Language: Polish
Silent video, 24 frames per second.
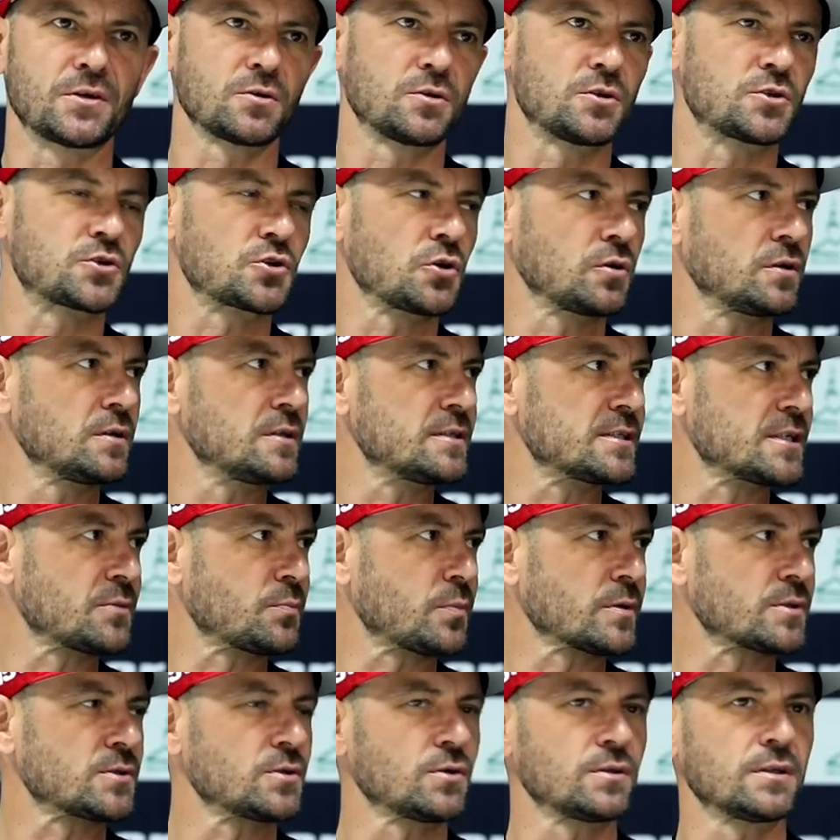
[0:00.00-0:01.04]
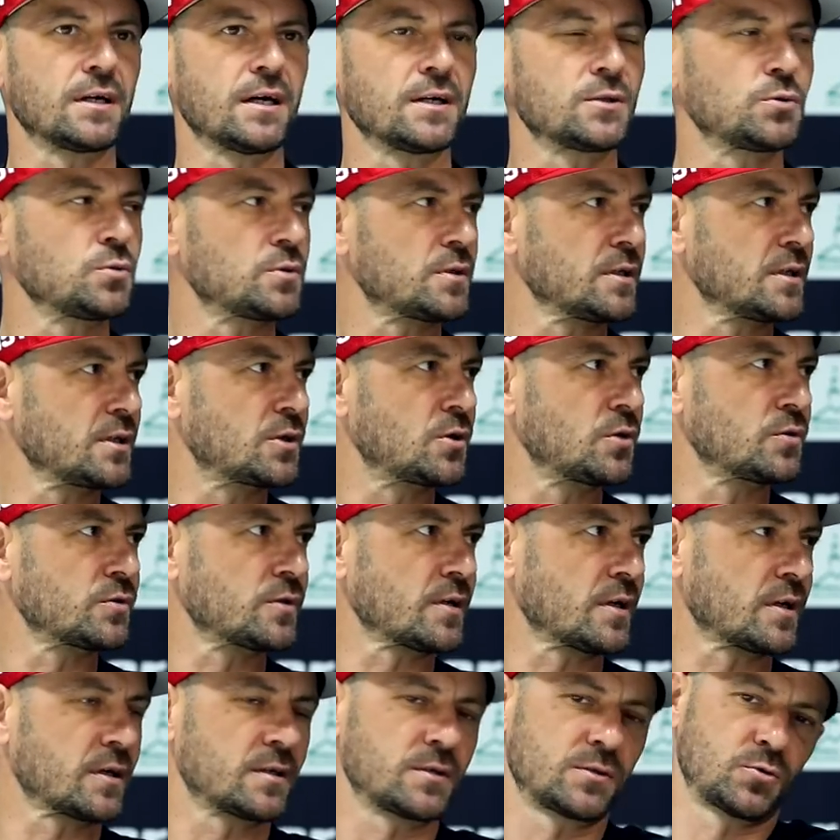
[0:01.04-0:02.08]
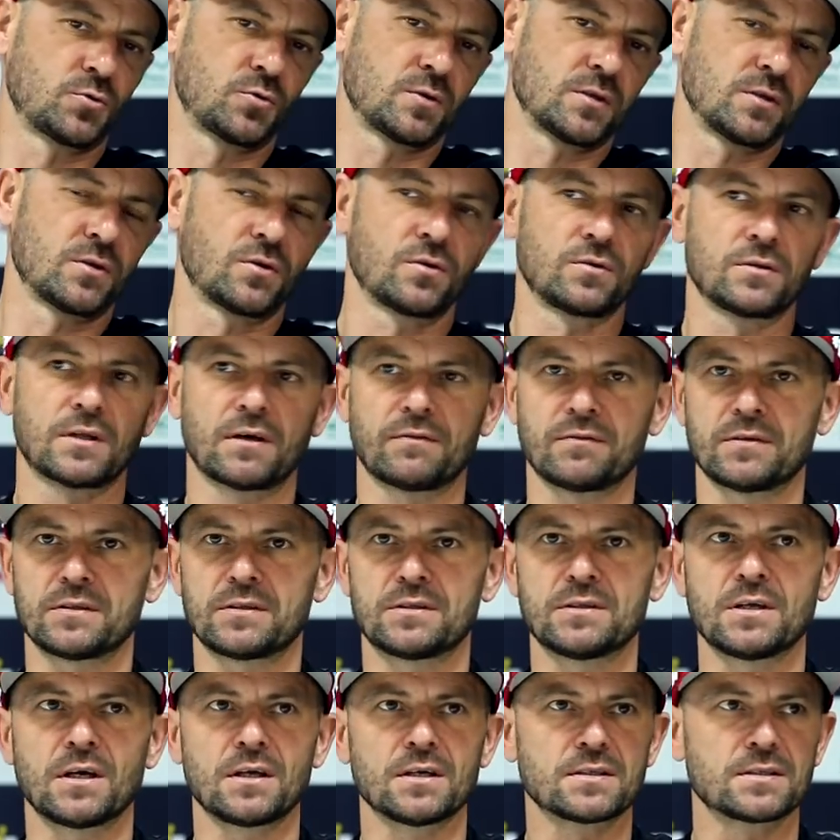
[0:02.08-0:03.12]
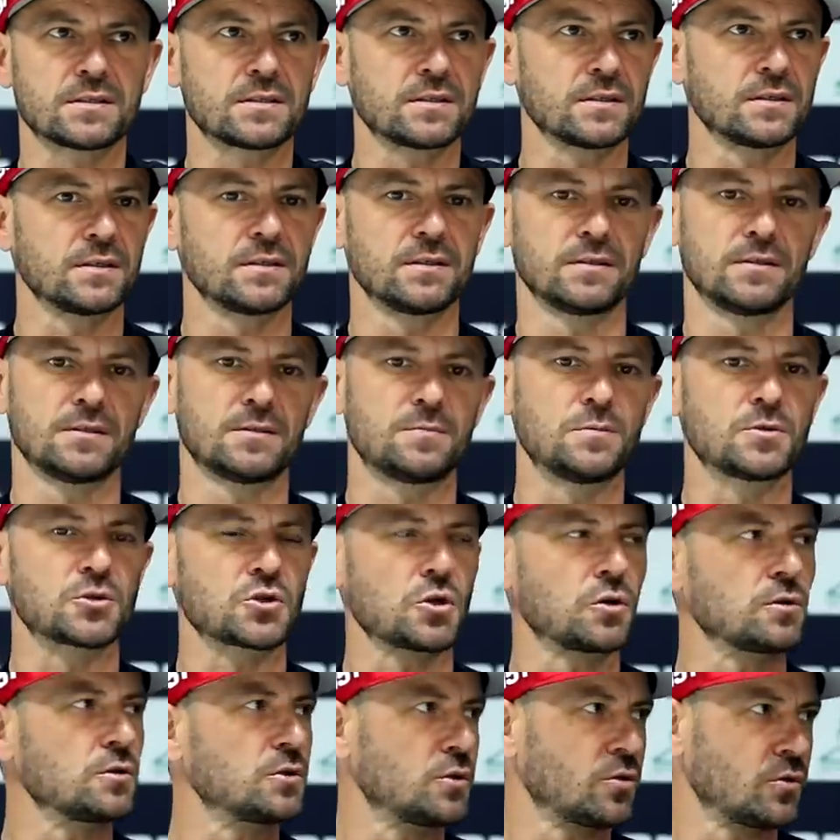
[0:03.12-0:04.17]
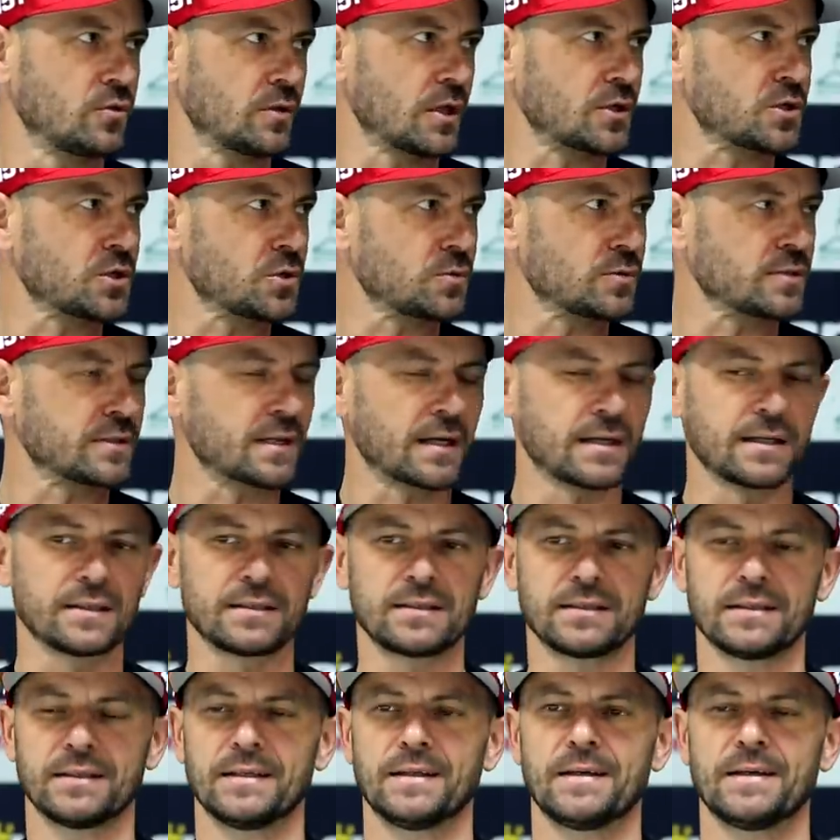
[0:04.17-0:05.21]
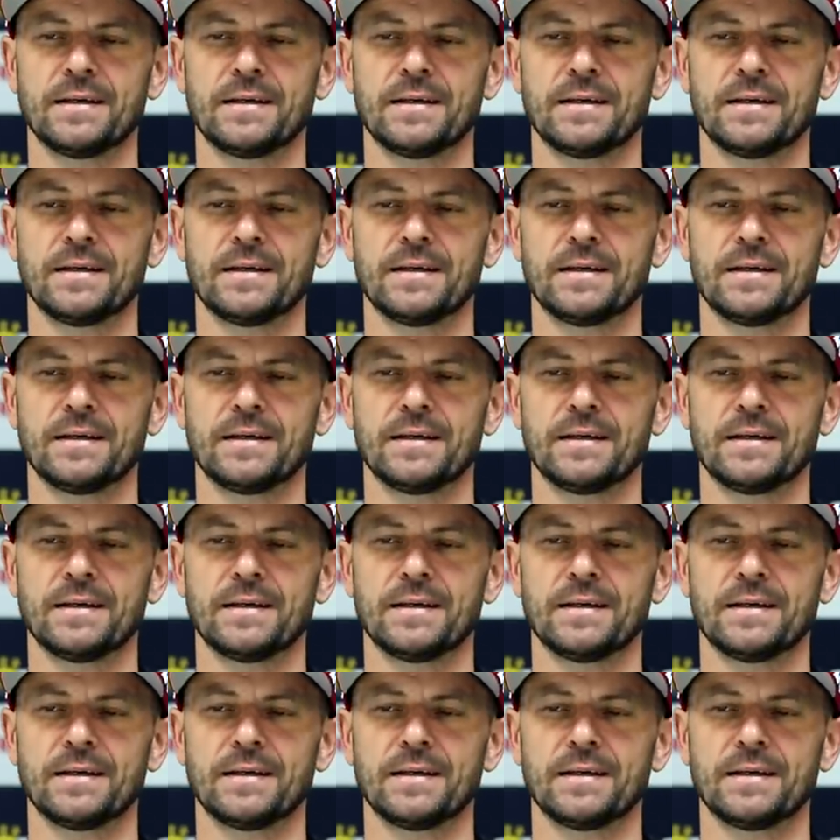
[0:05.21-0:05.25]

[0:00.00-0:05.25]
nierozliczony, niezapłacony, a tutaj kontrakt, który no nawet nie jest e, zbliżony do naszych ustaleń.